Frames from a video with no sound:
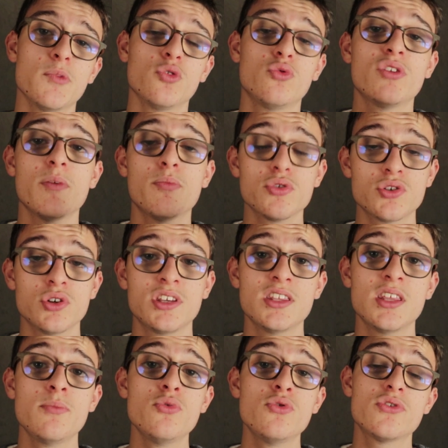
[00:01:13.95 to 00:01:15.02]
mais en tout cas pour ceux qui
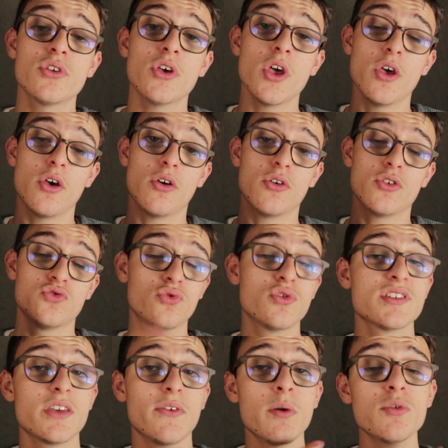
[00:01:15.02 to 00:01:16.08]
débutent, euh, je vous
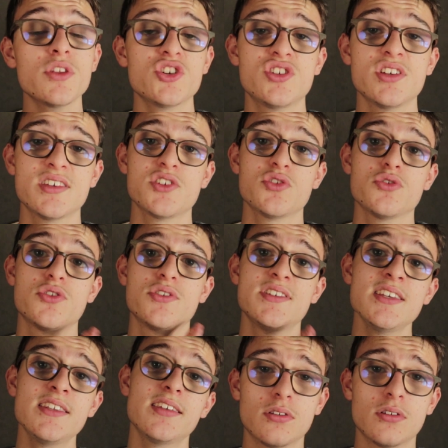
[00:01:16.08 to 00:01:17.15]
conseille vraiment d'acheter ça sur ce
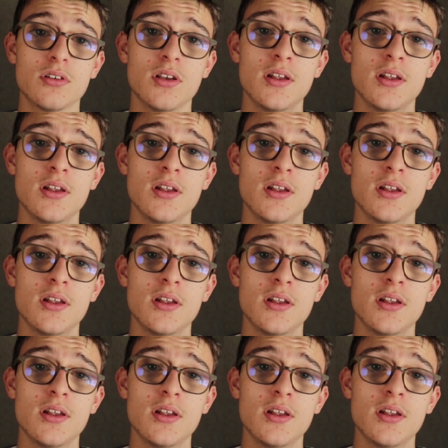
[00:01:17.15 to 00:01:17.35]
site.